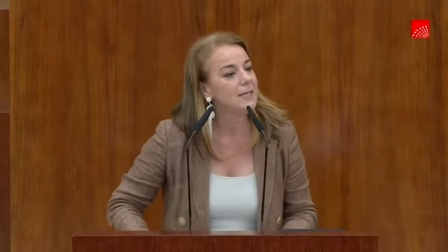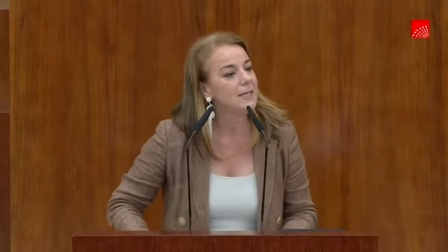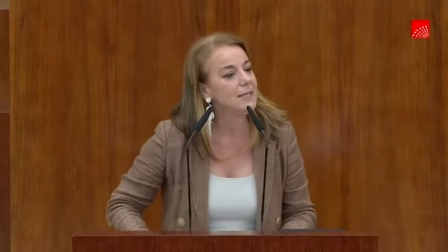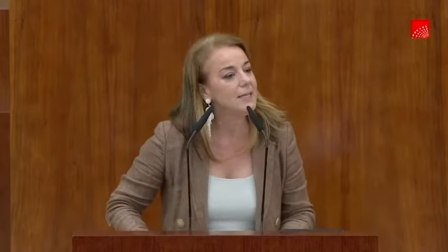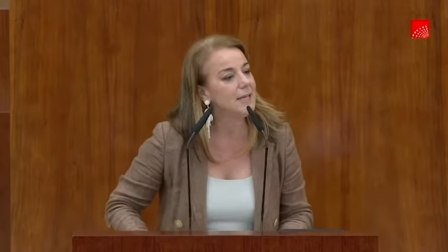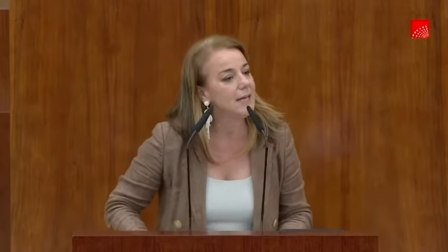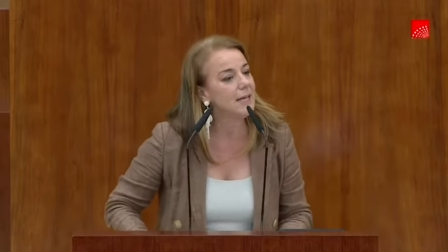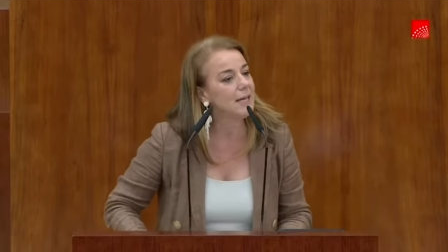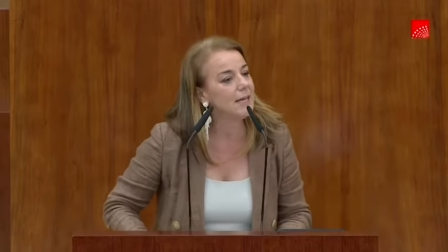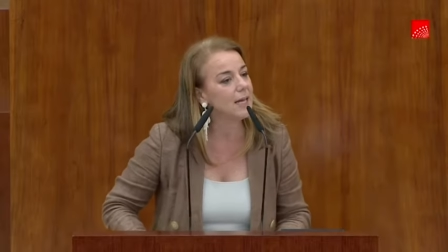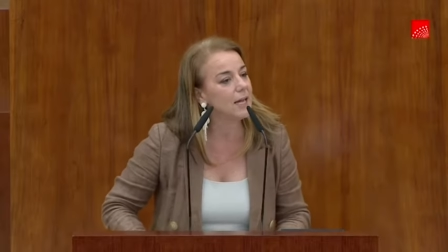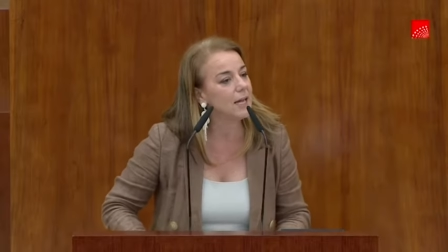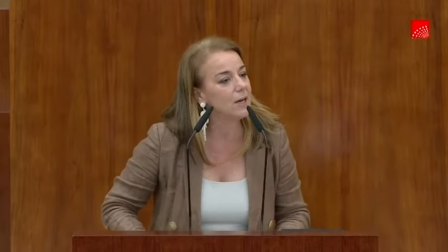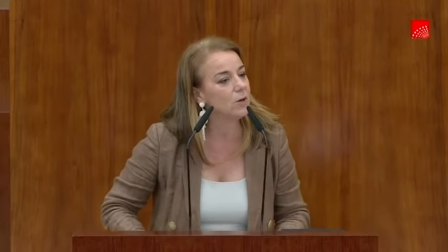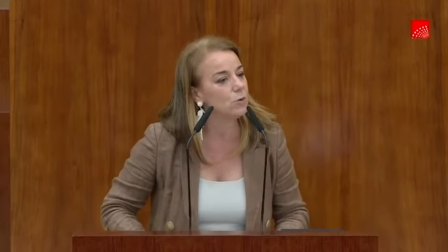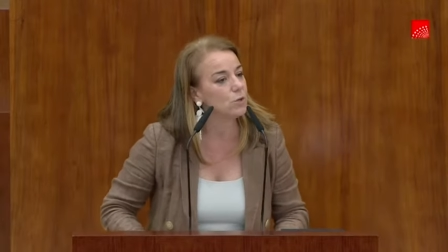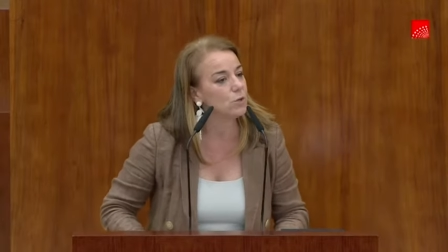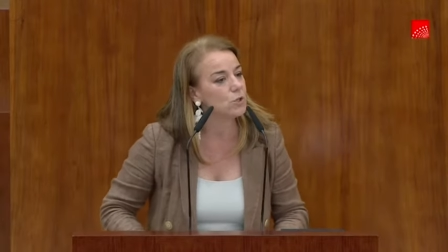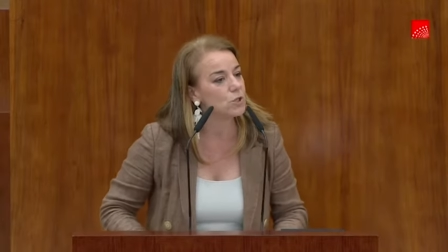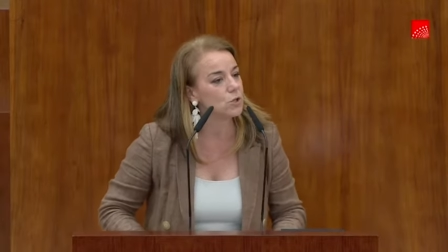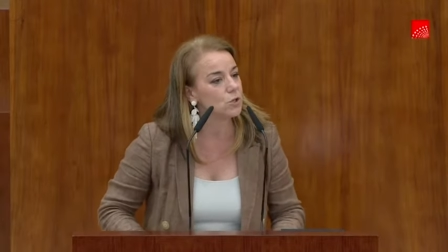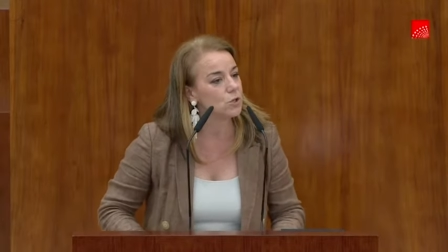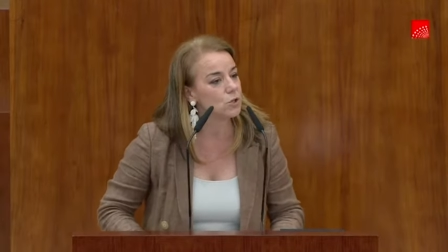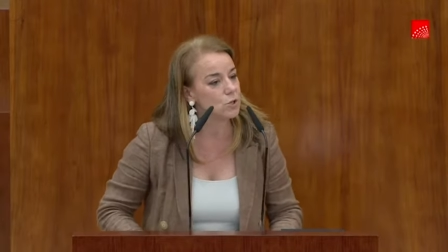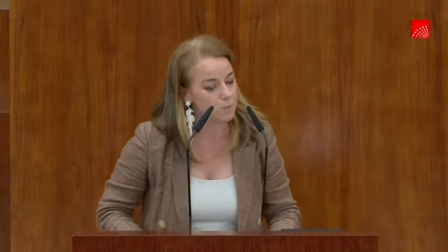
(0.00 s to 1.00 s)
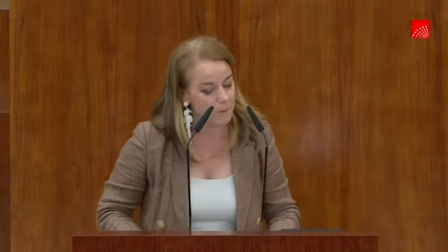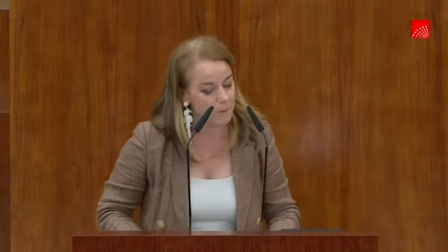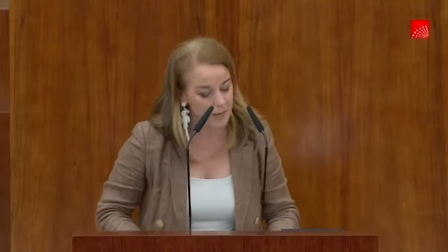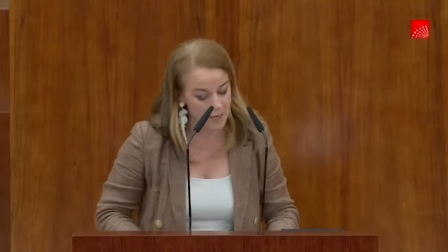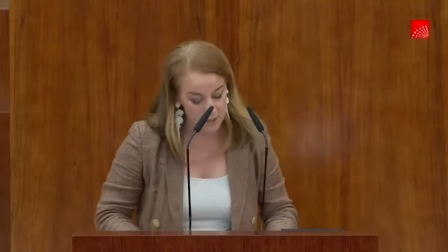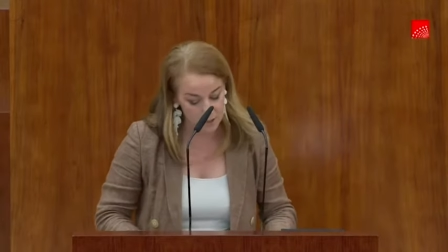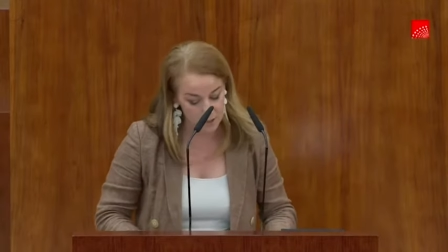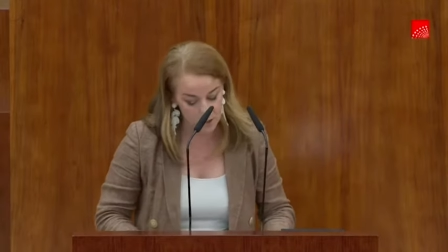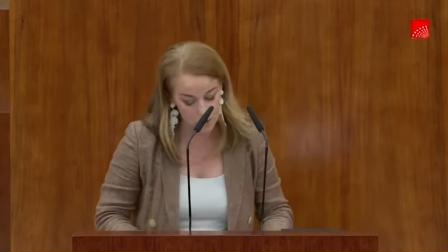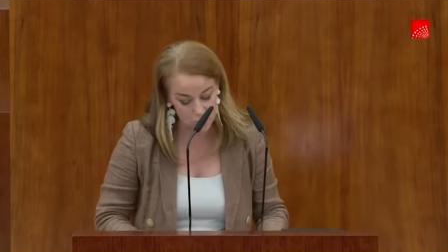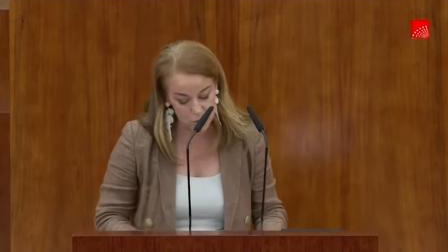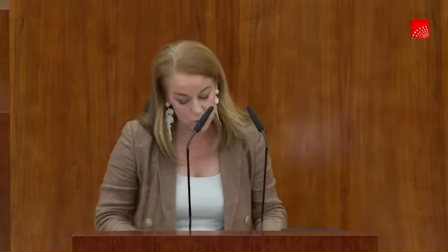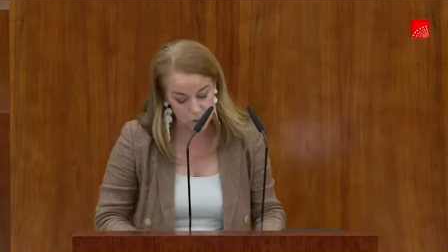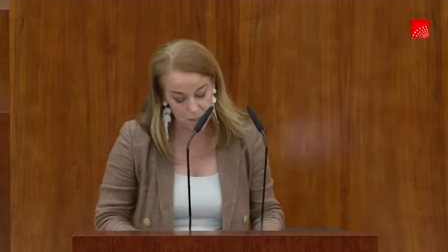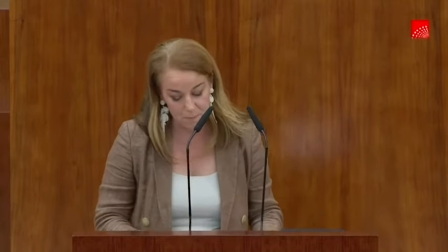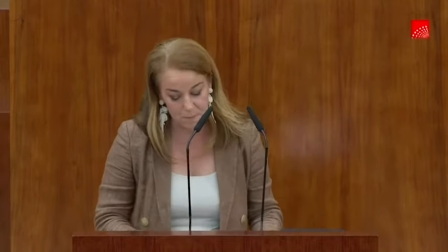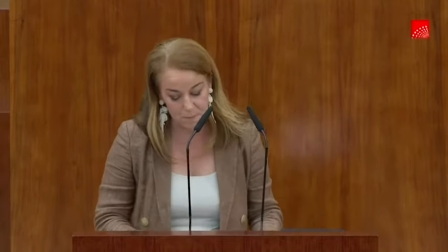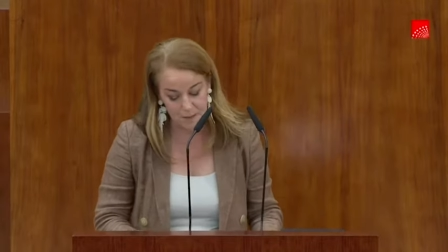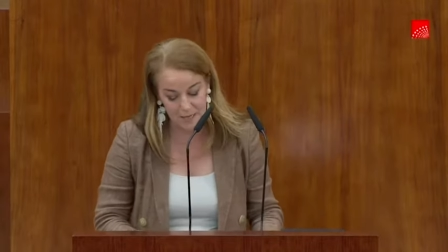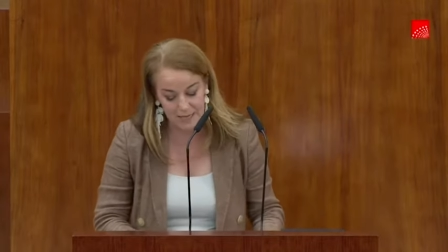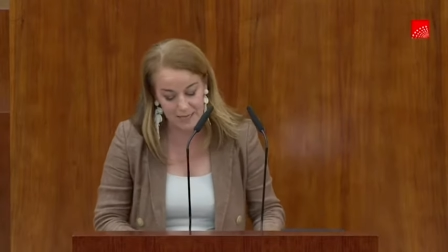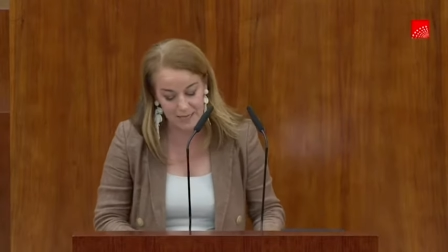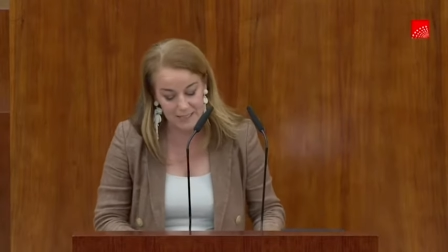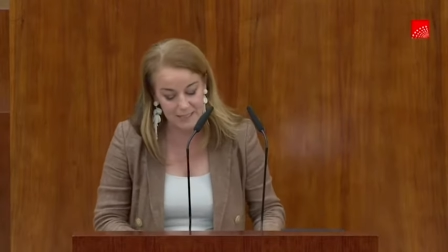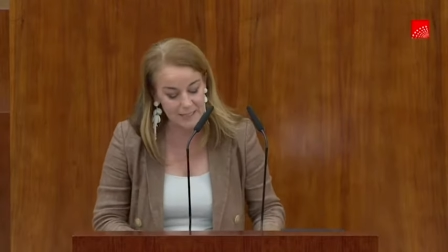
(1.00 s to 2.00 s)
llenan nuestros barrios de
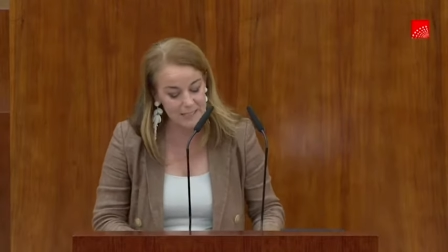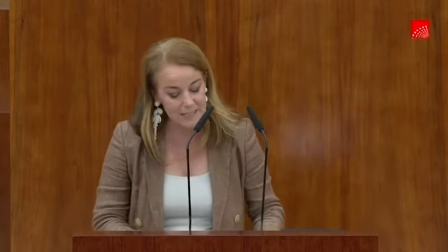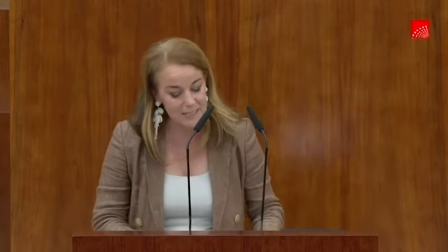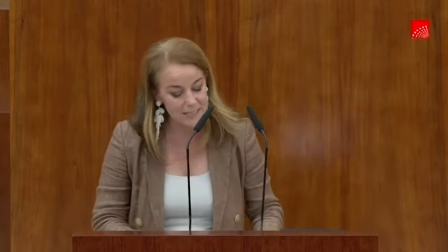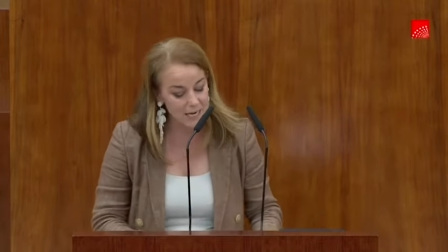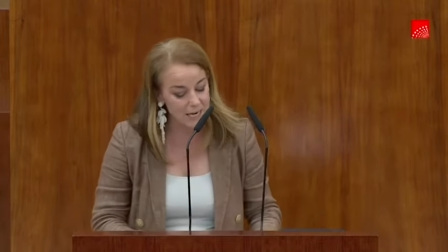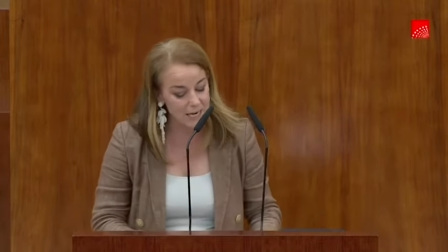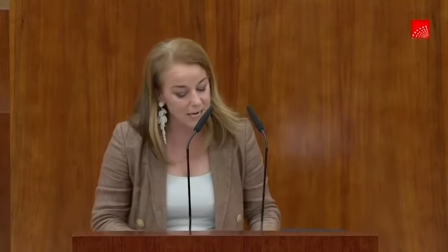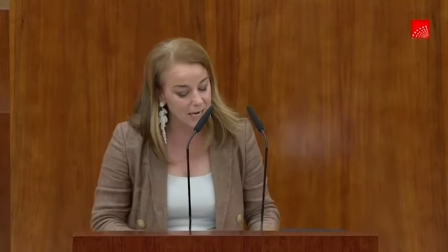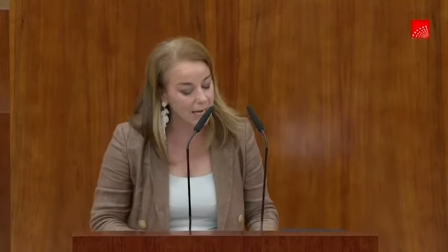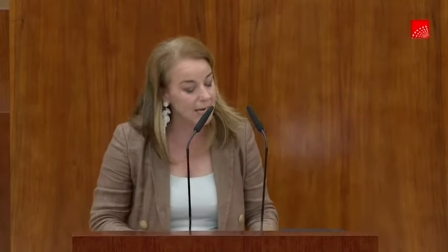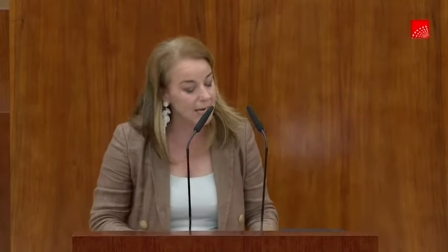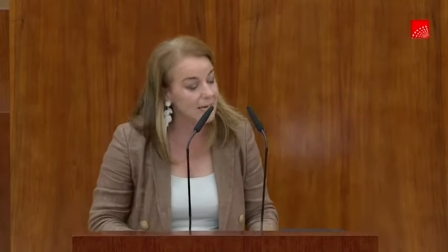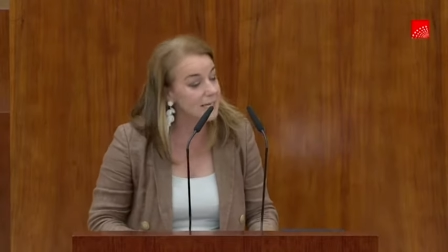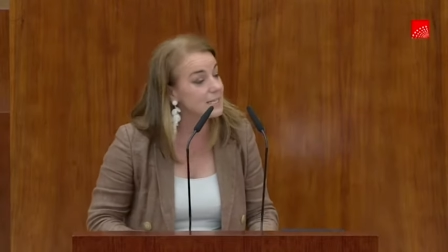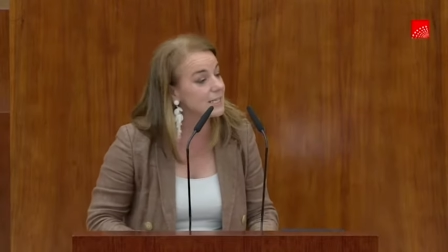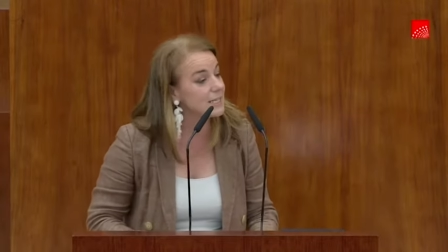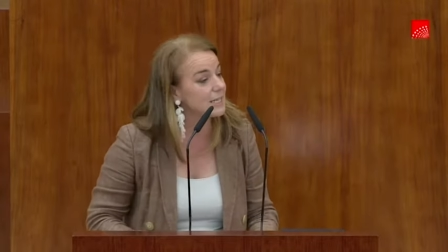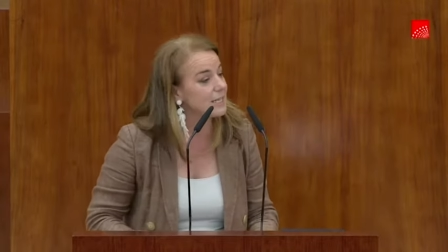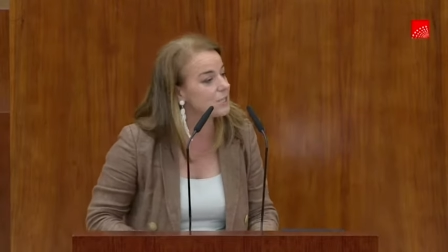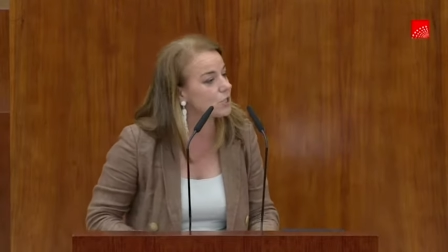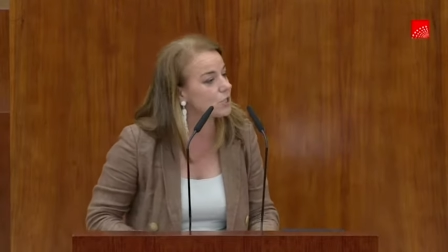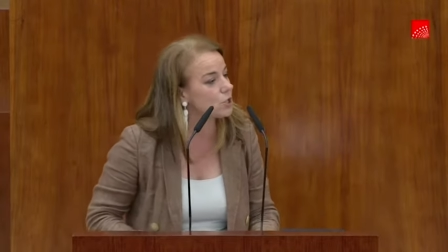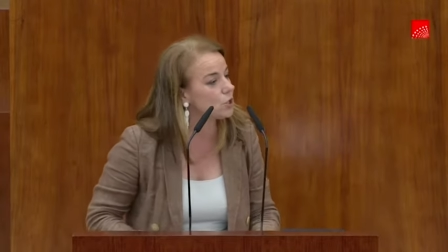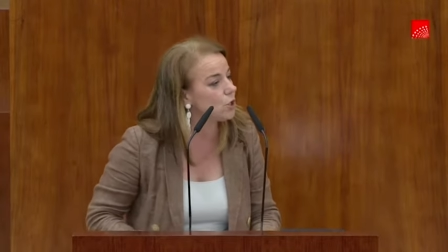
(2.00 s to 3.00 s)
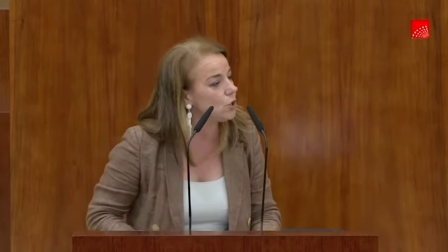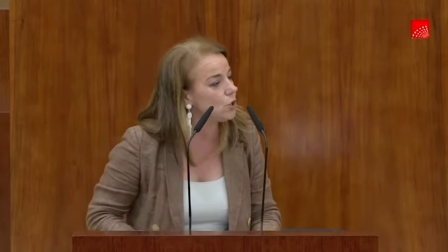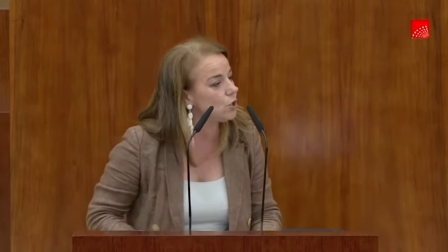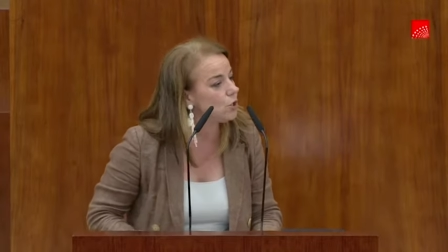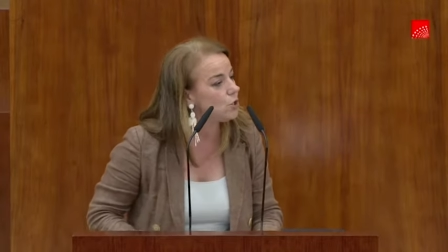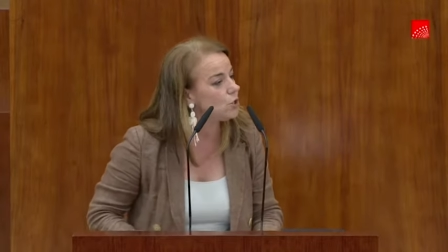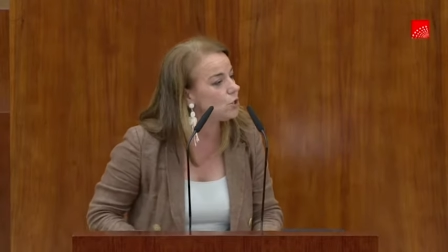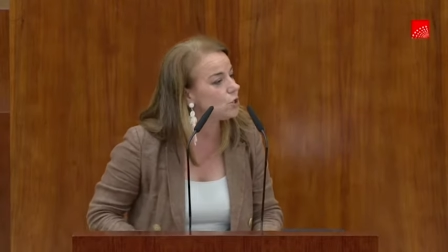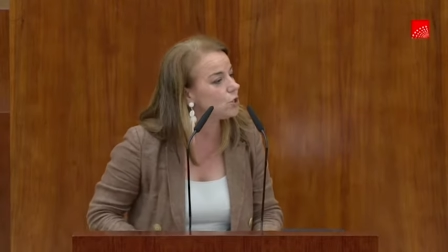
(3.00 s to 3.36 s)
inmigrantes ilegales que son